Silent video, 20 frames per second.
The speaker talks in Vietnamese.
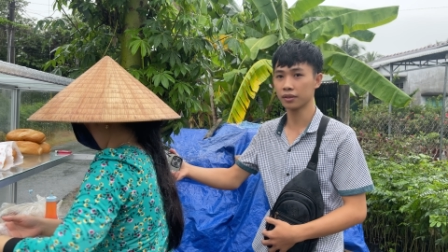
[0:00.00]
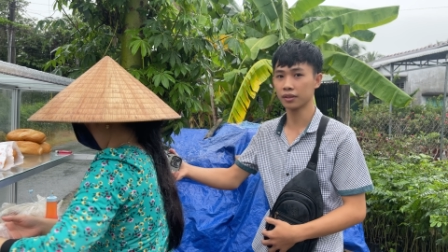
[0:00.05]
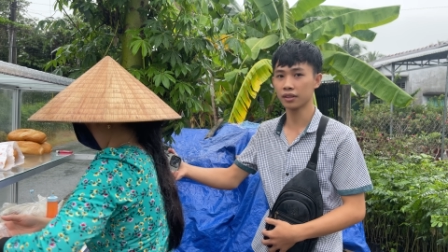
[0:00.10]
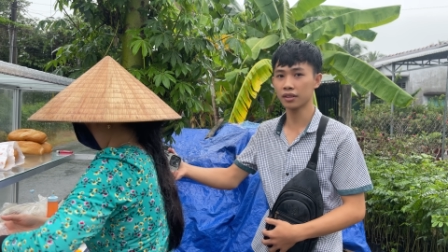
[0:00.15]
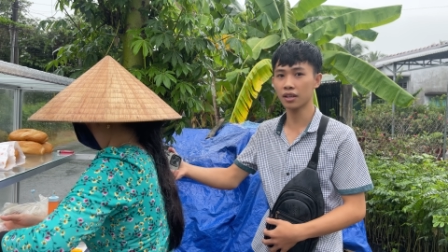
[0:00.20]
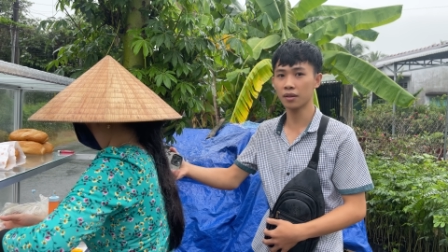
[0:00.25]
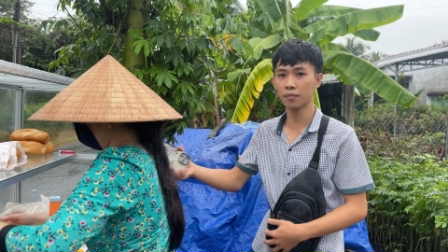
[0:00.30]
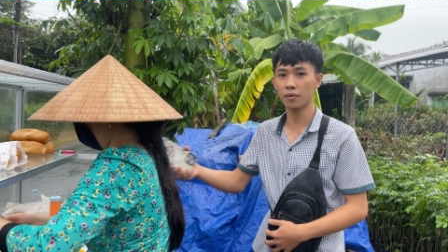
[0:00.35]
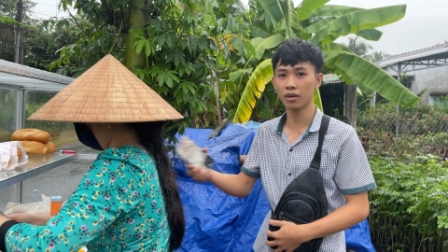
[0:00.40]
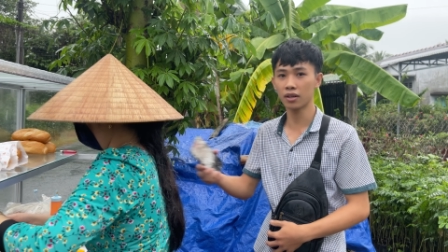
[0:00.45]
Nói
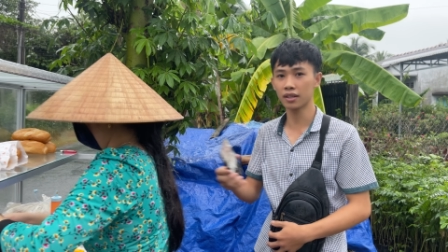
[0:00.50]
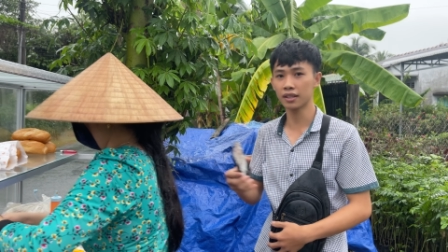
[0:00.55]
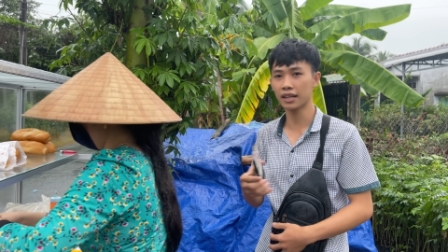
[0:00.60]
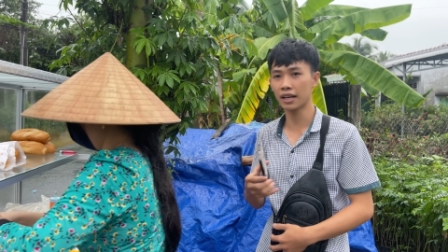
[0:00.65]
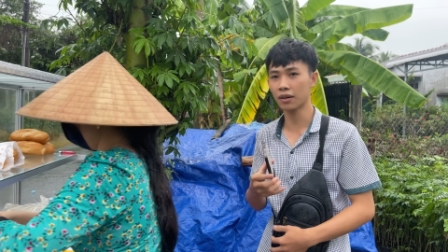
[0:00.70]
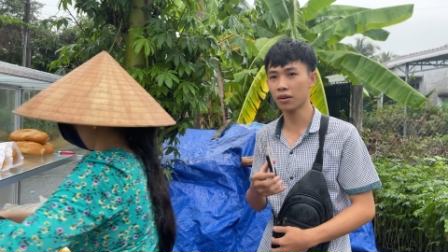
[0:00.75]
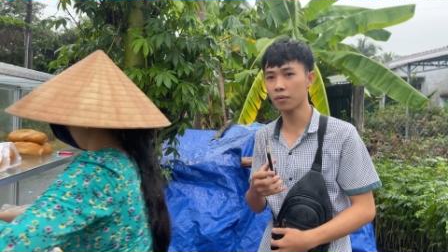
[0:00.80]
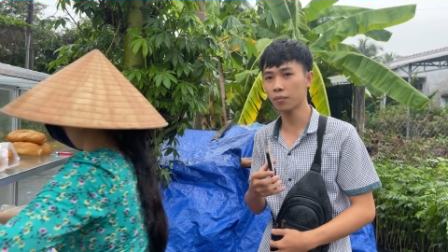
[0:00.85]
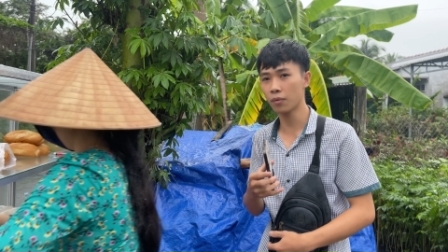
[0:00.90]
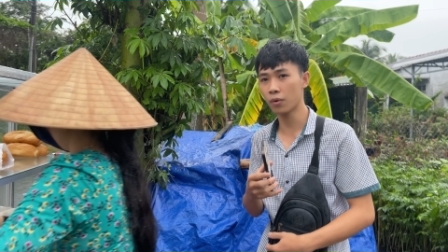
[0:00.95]
chung mọi người
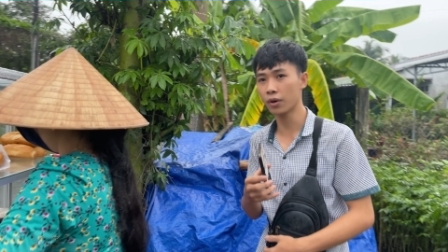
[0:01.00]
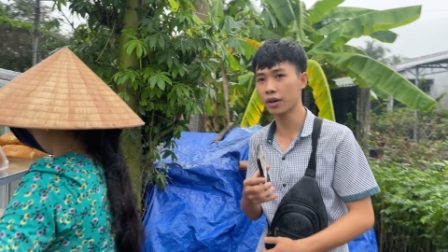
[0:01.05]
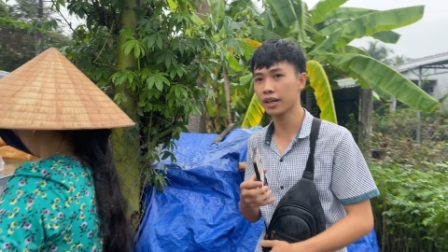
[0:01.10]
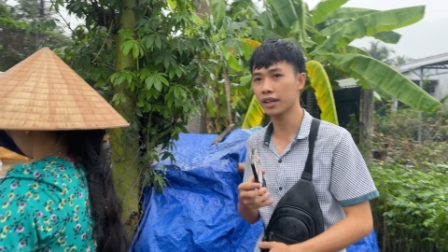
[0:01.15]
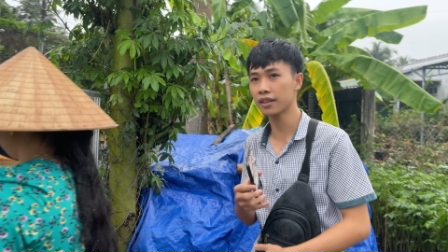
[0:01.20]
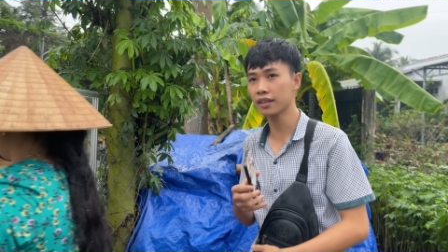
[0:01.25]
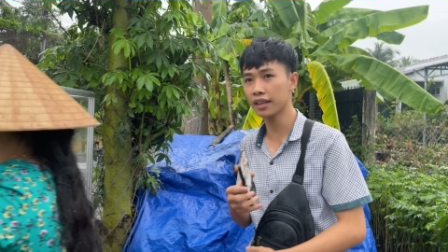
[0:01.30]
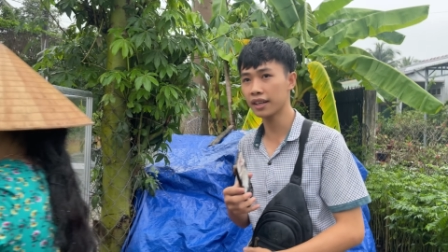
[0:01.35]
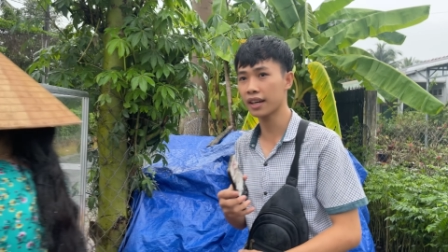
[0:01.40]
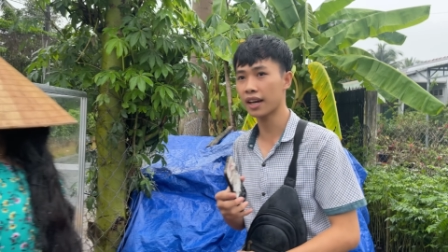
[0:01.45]
nào có mua thì
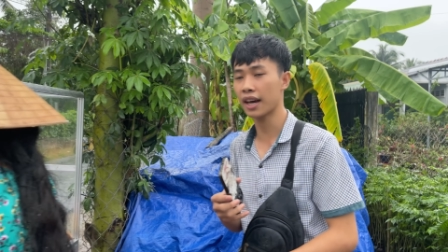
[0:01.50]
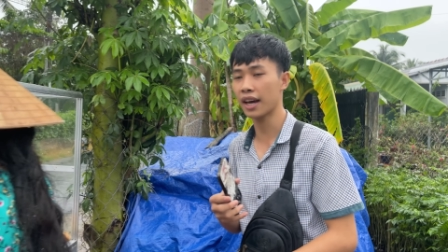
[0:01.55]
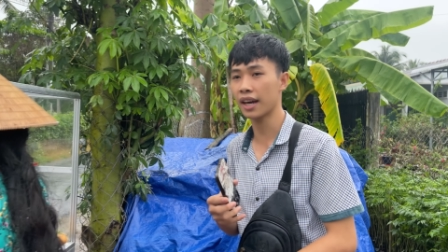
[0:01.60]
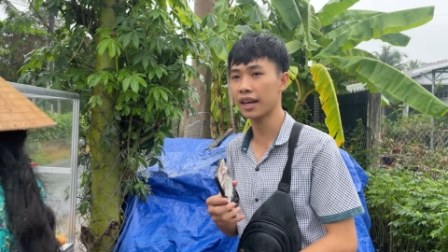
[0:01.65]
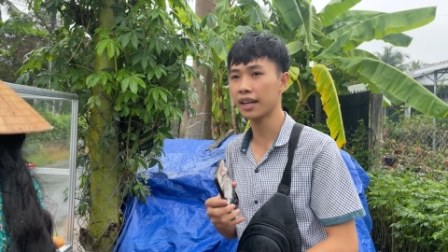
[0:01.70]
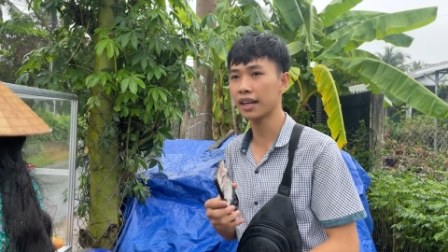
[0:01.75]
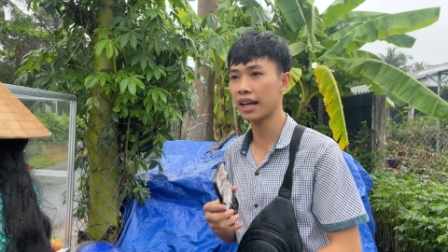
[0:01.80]
cứ liên hệ,